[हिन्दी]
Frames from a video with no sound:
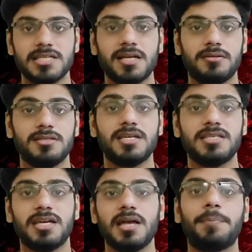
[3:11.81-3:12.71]
से आ जाते हैं
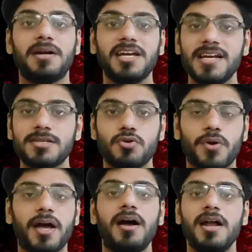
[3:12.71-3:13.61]
जैसे कि आपका टीडीएस
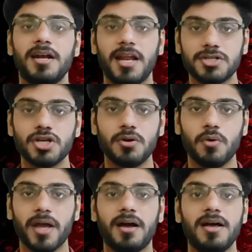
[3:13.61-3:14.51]
हो गया डिडक्शन
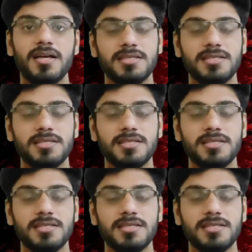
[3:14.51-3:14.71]
हो गया